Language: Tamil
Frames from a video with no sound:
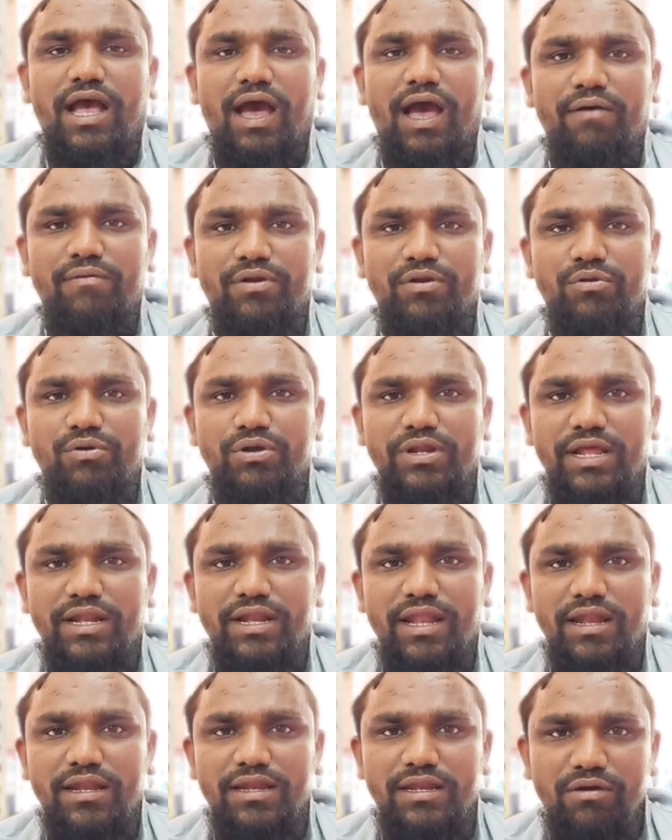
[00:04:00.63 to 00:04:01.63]
அவர்களுடைய
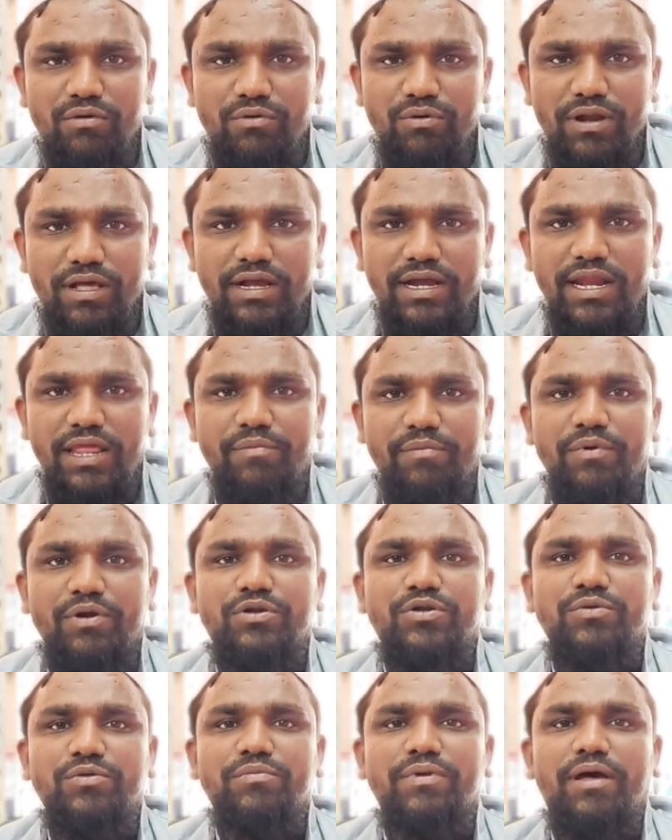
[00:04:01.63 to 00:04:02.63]
நல்ல குணங்களை
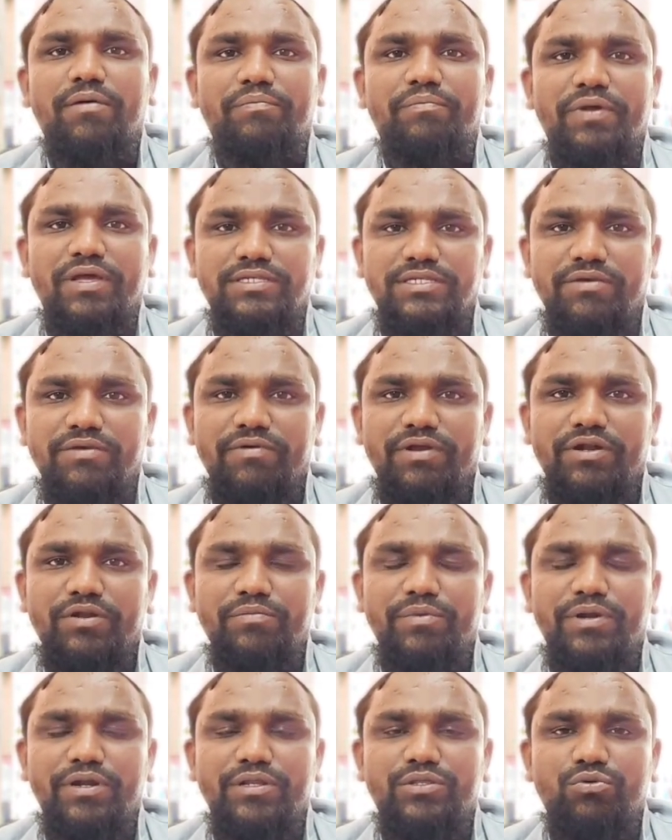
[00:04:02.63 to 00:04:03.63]
மட்டும் நாம் பேச
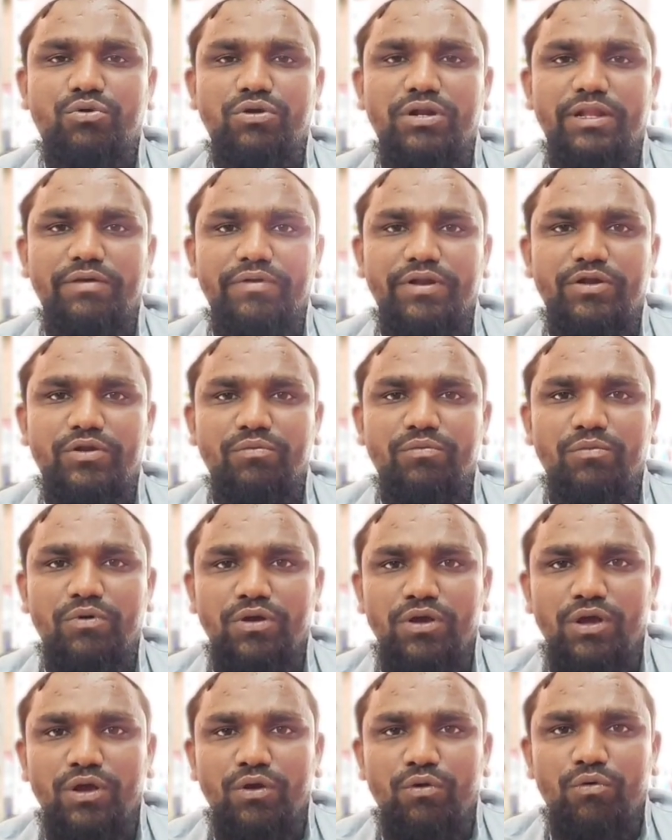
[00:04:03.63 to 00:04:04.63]
வேண்டும் எடுத்துக்கொள்ள வேண்டும்
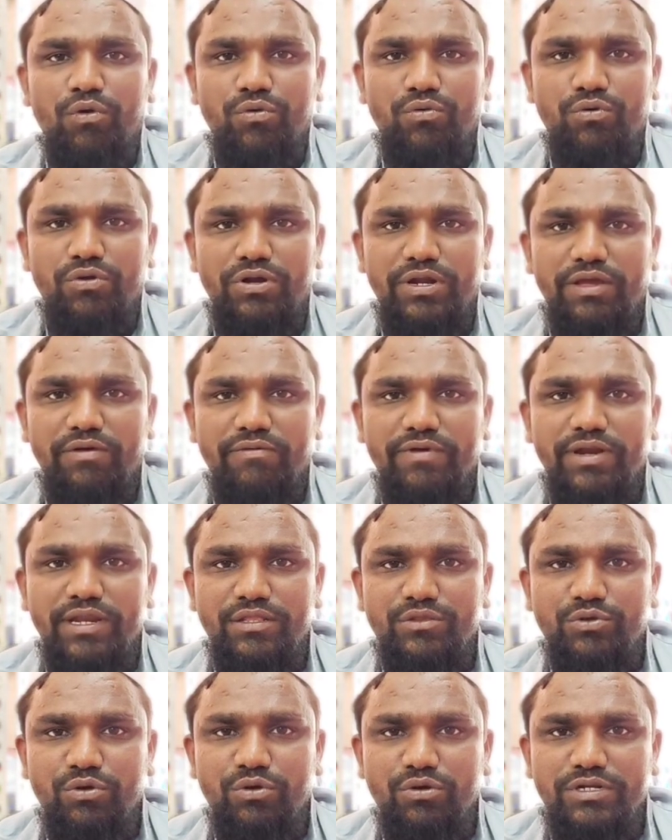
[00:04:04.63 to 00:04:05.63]
ஒருவருடைய
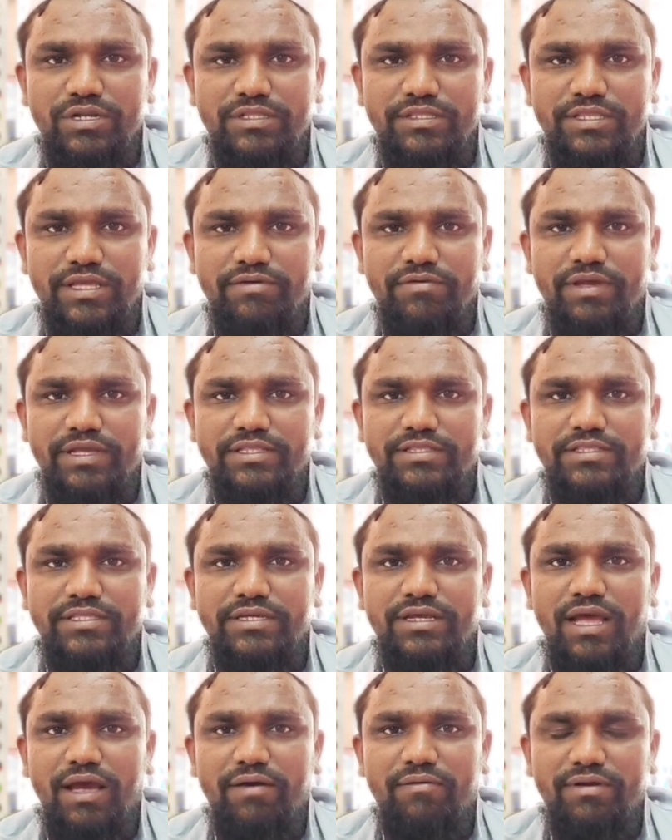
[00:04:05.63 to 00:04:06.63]
வெளித்தோற்றத்தை வைத்து
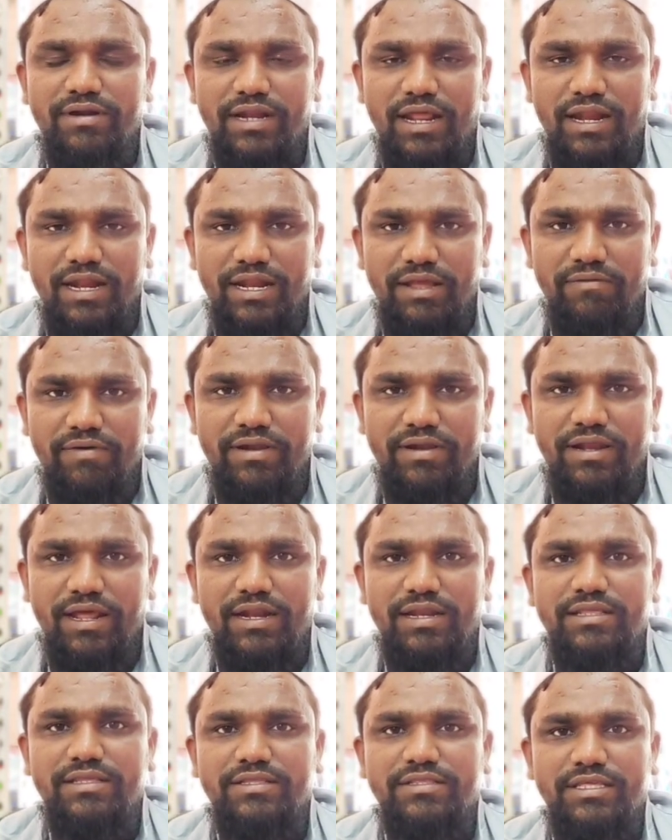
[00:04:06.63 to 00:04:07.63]
அவர் நல்லவர்
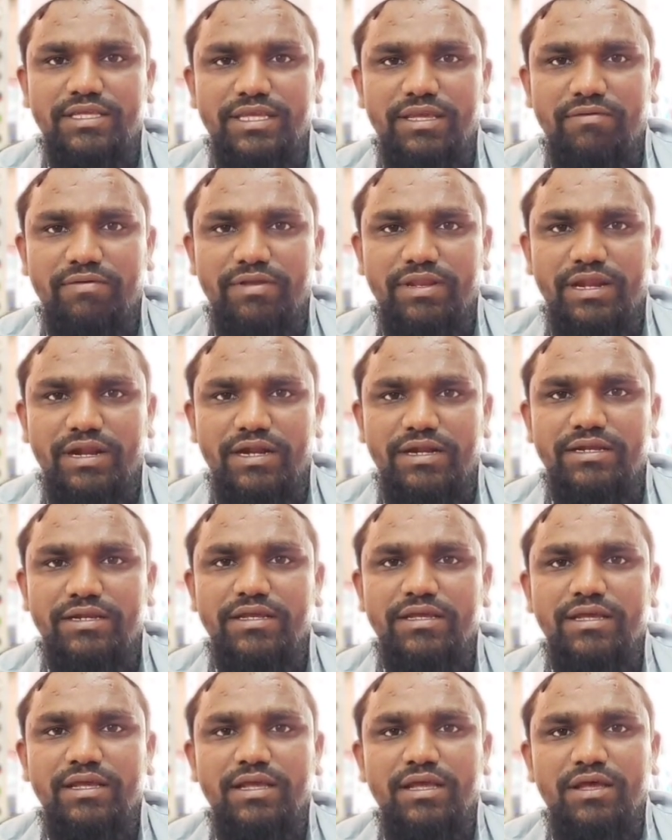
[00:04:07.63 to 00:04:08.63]
அல்லது தீயவர் என்று
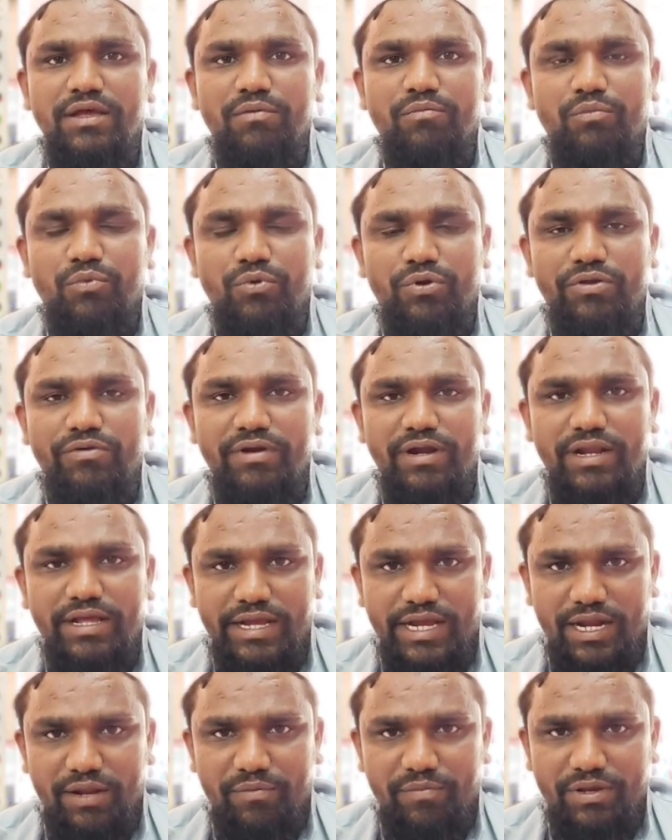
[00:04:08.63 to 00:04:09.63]

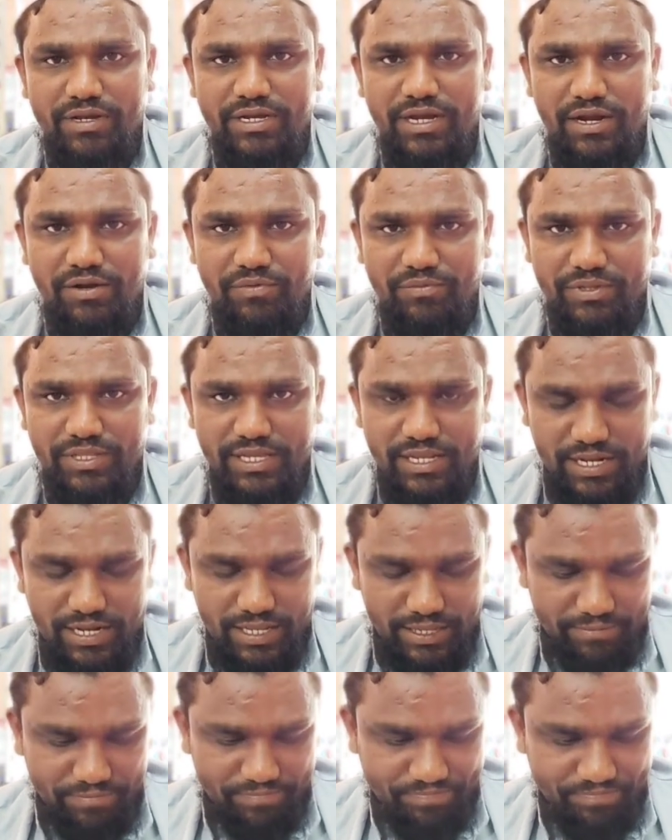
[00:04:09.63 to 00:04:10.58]
முடிவெடுக்க நமக்கு அனுமதி இல்லை